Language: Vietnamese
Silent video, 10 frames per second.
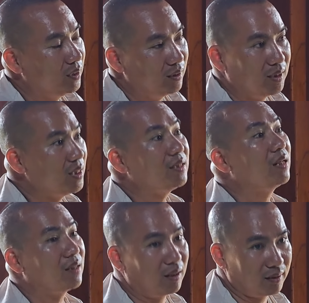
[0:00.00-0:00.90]
người ta rất
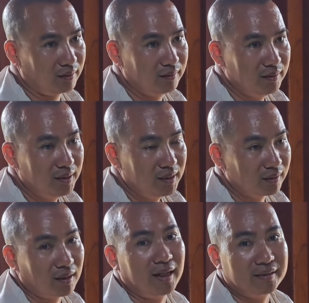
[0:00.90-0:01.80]
là thật người
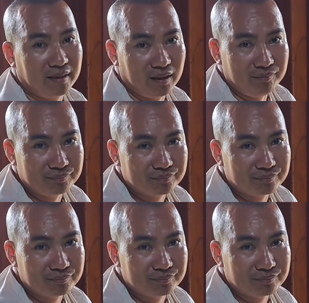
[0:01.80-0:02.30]
ta lành tính lắm